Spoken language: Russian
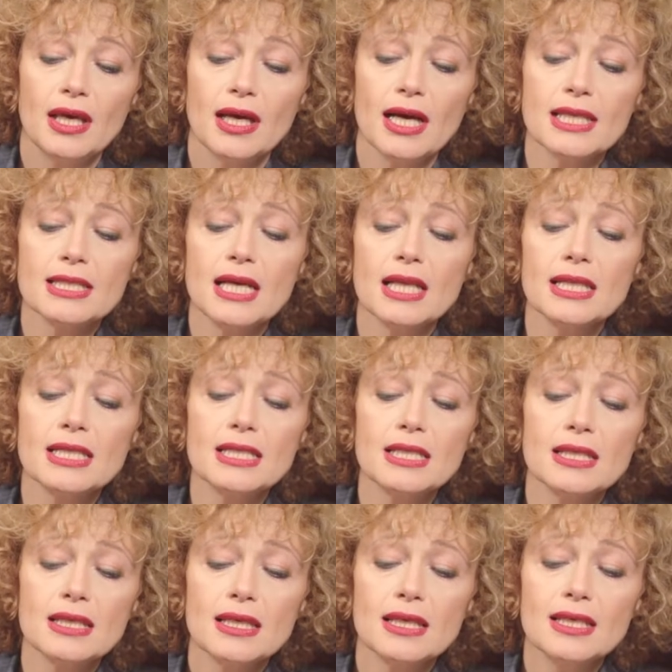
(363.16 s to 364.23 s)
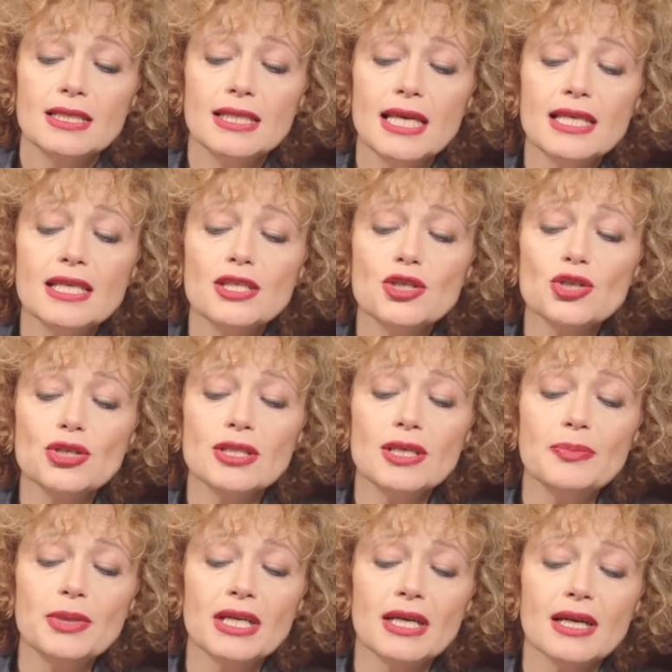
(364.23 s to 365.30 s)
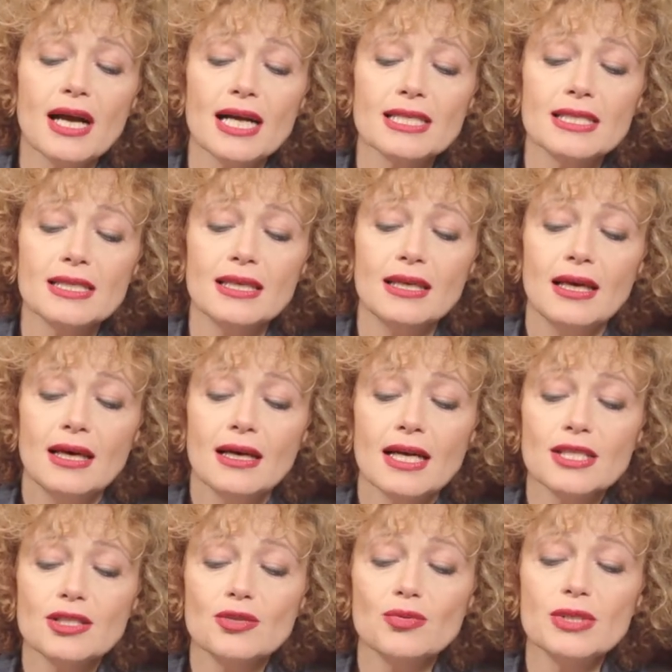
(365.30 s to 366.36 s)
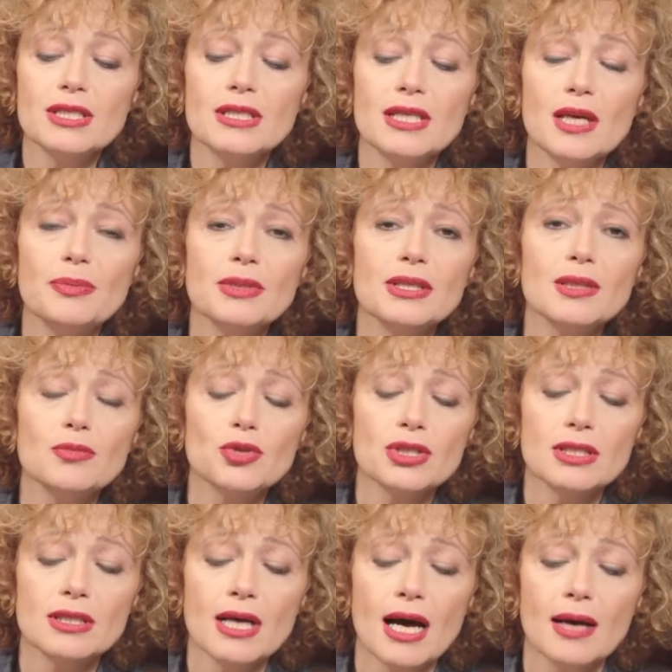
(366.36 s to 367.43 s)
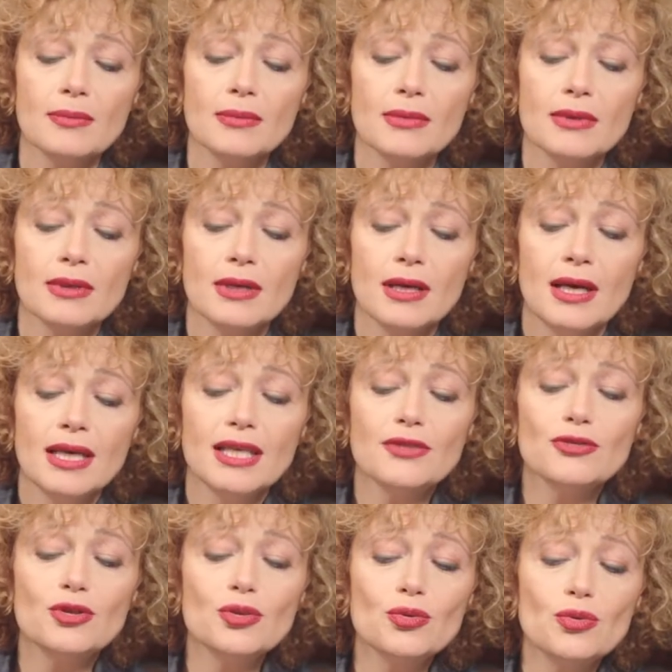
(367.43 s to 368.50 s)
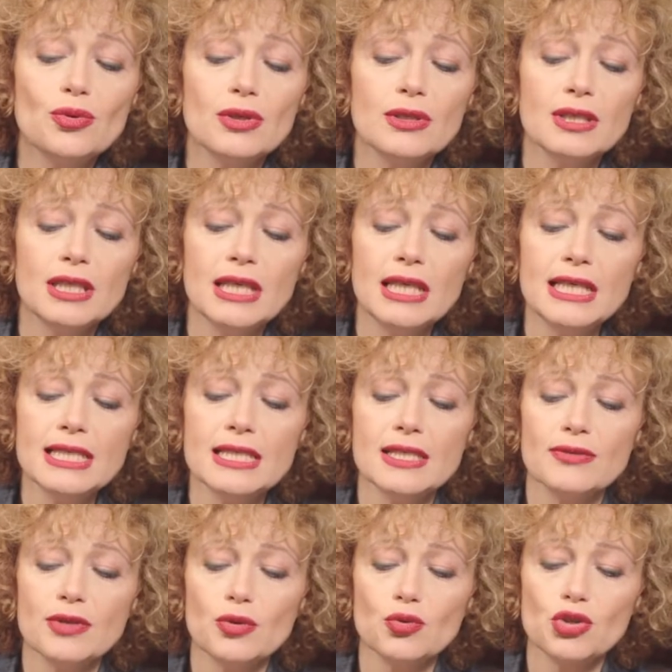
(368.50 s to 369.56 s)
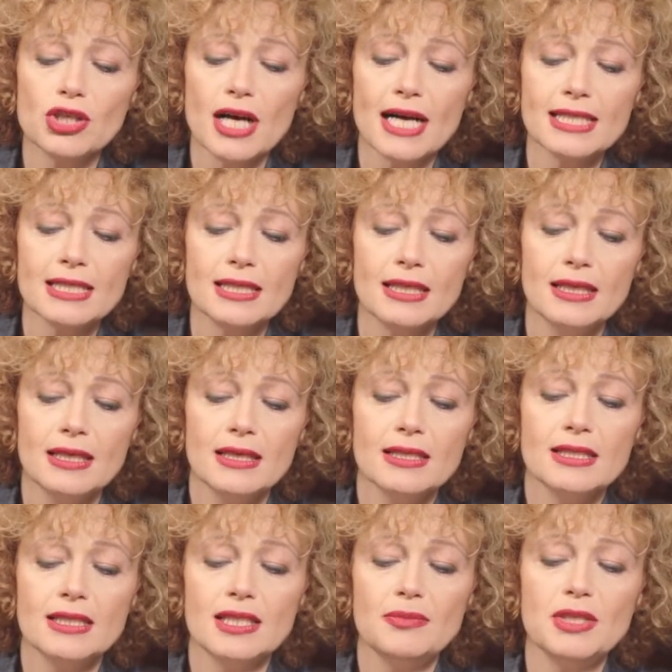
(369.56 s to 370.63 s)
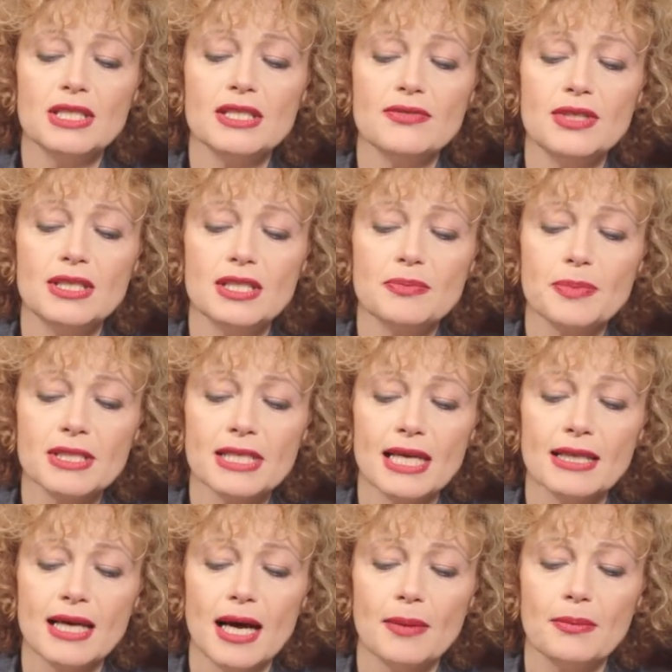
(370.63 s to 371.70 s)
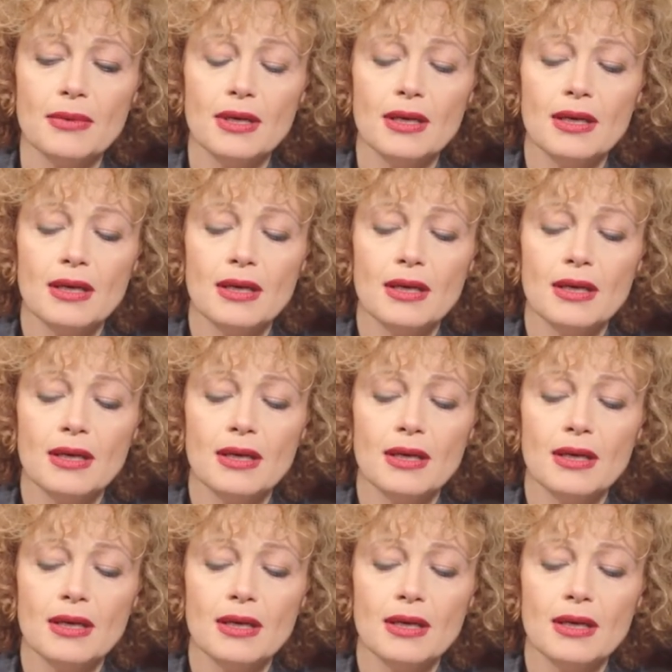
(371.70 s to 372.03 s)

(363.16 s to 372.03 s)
Казалось, тень княжны прекрасной коснулась трепетным устам, и вдруг неистовый ужасный стремится витязь по садам,